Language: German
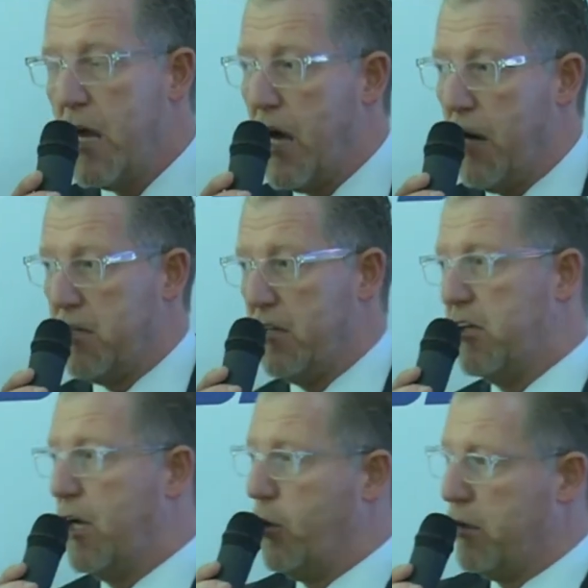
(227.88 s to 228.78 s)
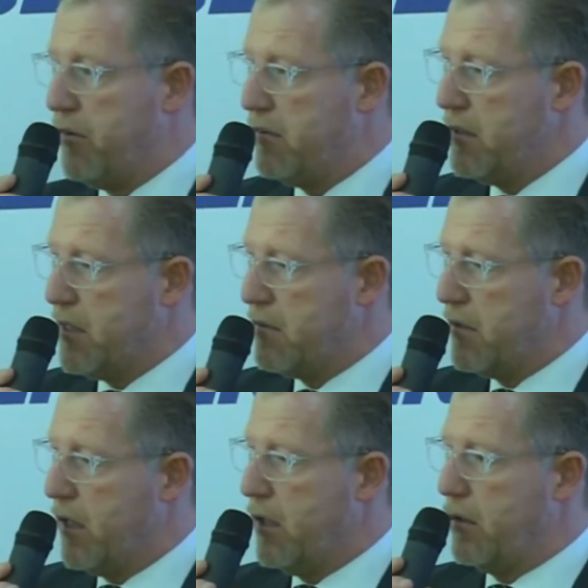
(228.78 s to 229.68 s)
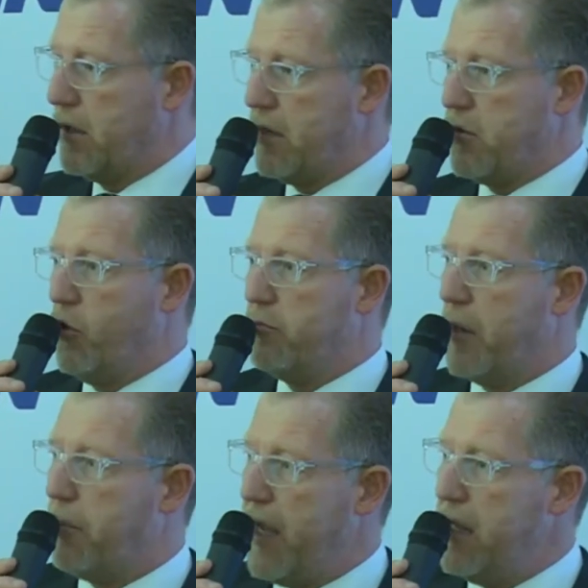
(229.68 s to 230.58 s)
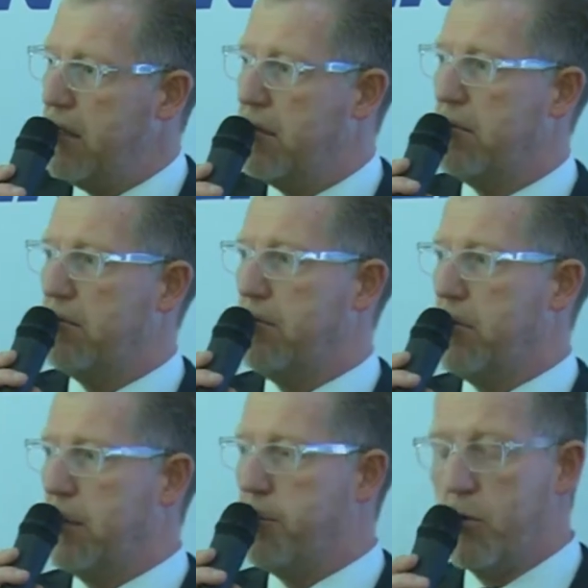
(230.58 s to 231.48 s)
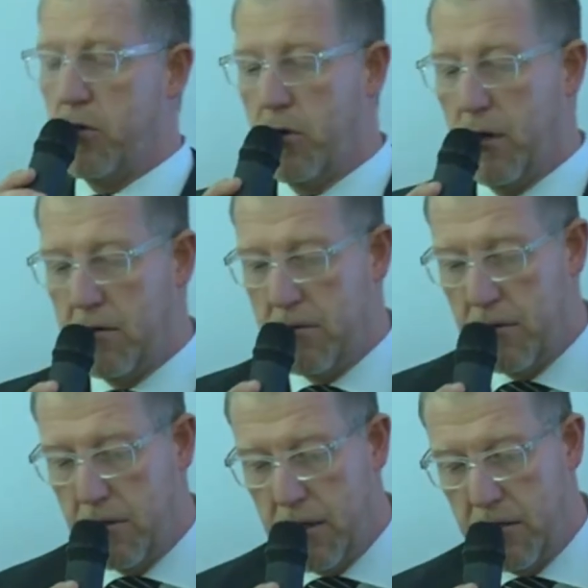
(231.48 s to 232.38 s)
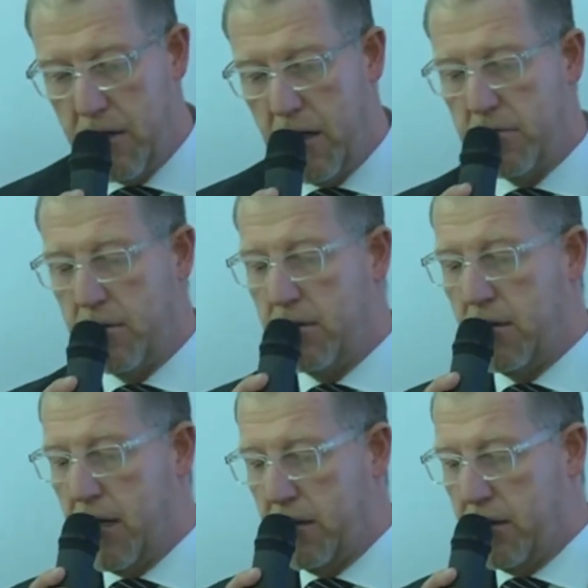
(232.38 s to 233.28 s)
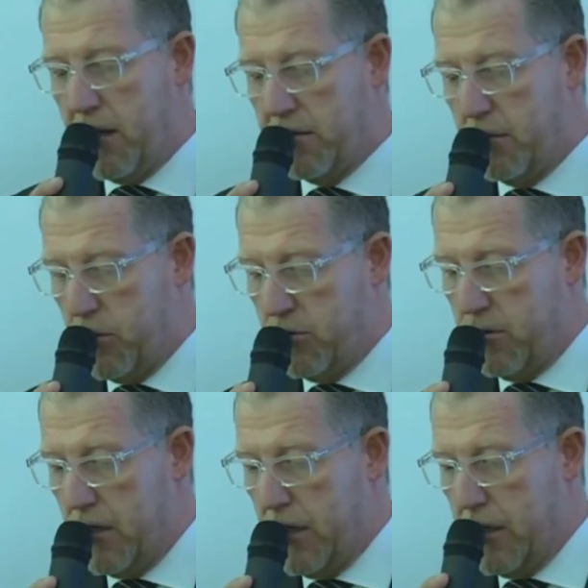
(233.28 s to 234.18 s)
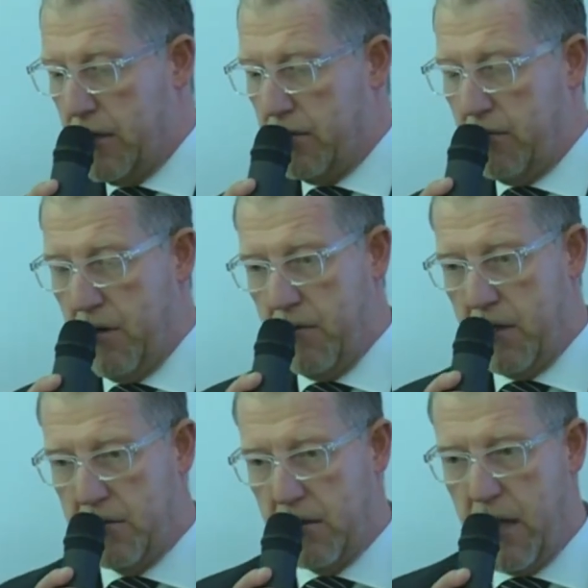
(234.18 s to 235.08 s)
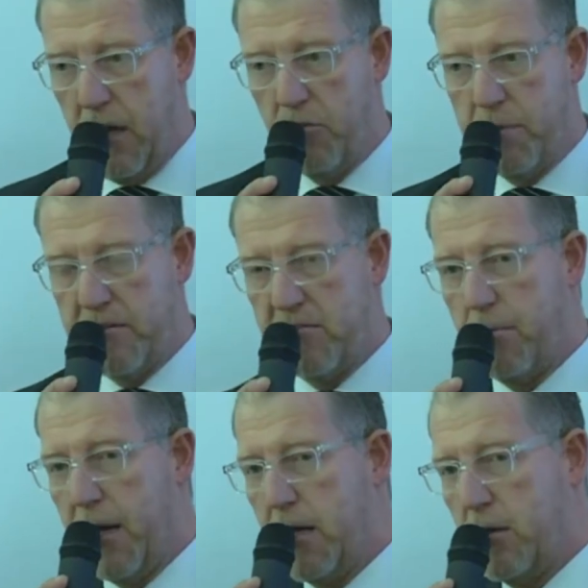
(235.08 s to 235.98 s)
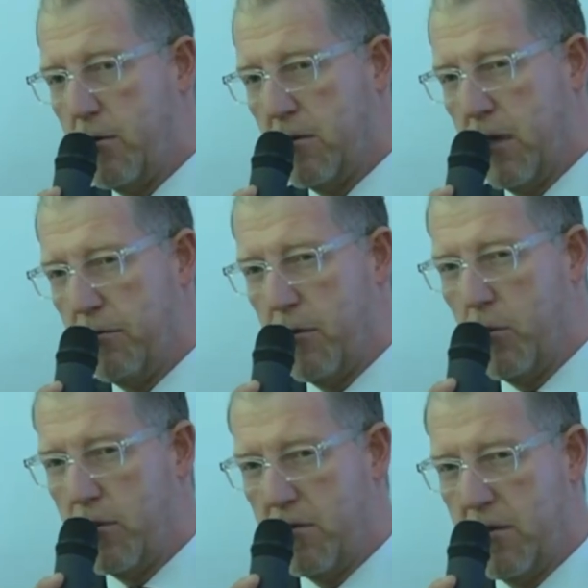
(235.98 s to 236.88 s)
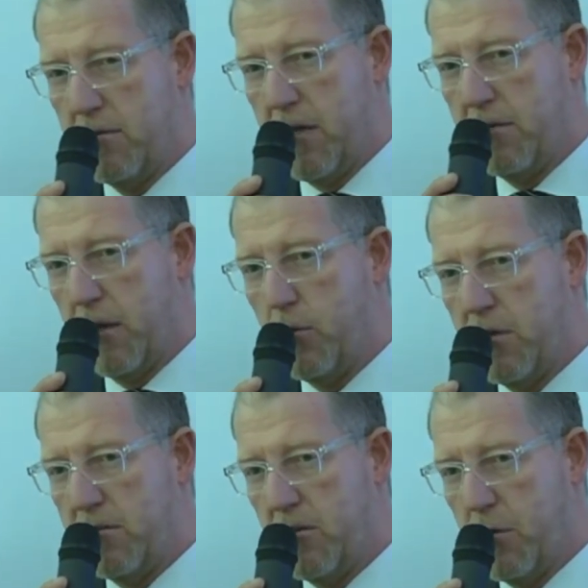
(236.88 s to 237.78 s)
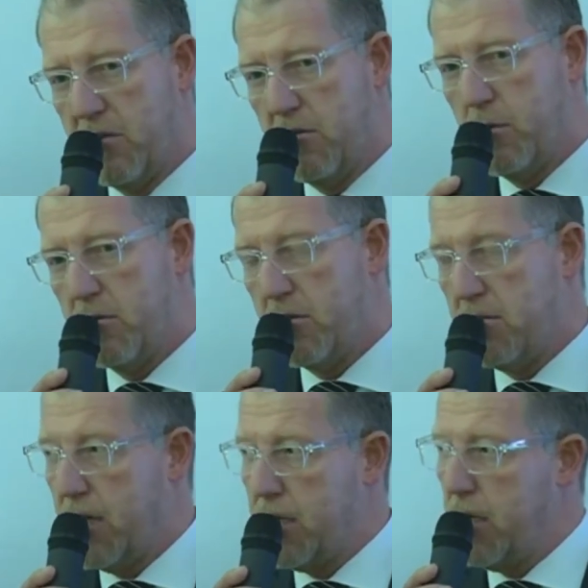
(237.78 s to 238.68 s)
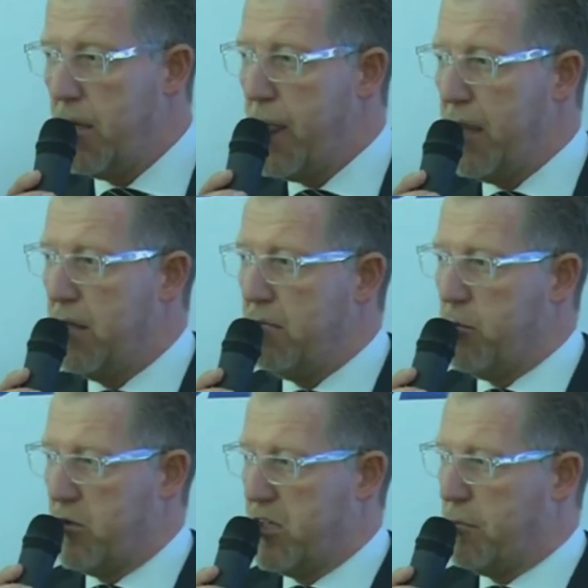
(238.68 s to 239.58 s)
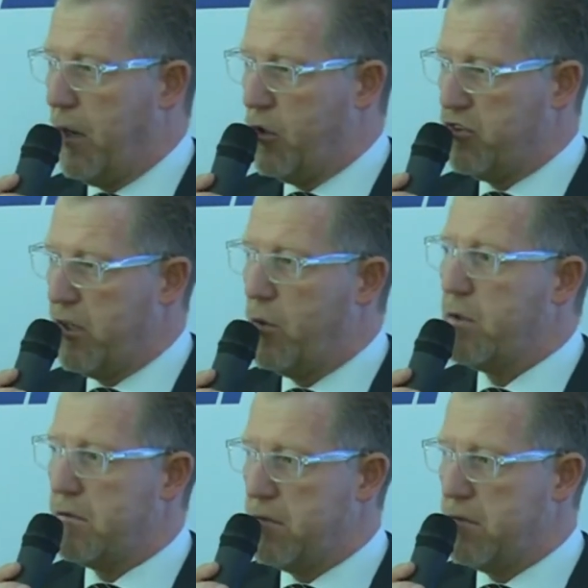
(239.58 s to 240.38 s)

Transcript: Also es hat sich gelohnt. Wir sind jetzt äh, ganz oben dabei. Wenn wir die Punkte noch rechnen, die nicht da sind, die hätten da sein müssen, dann wären wir jetzt klar auf Platz zwei. Und ich denke, für uns ist eine sehr, sehr gute Situation zurzeit. Wir müssen aber auch schauen, das